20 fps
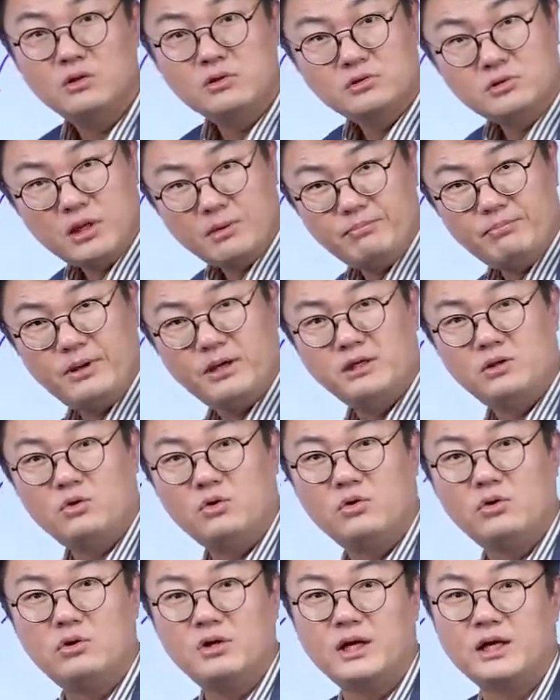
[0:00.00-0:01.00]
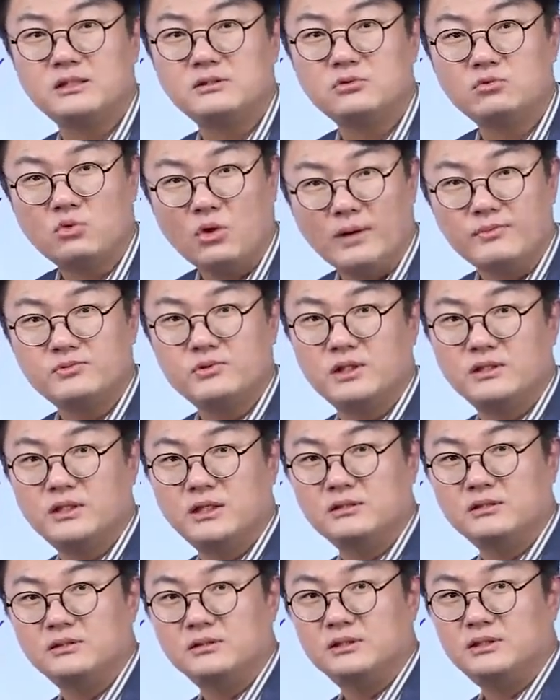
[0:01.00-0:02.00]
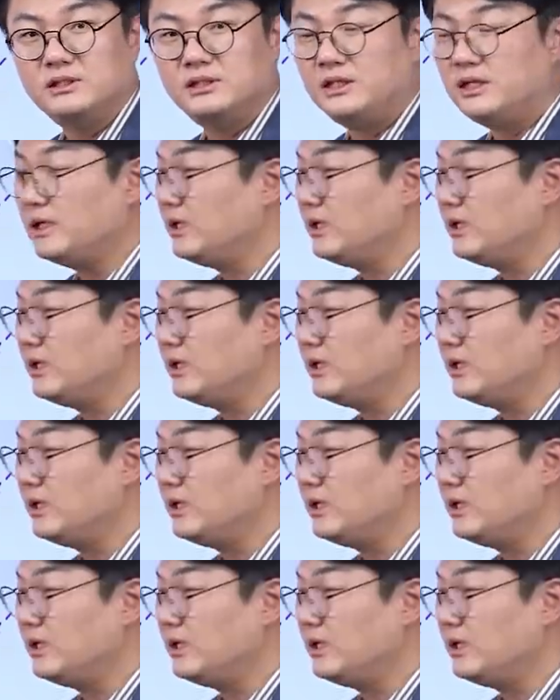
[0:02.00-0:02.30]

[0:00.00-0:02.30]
301호로에 가서 또 압수한다든지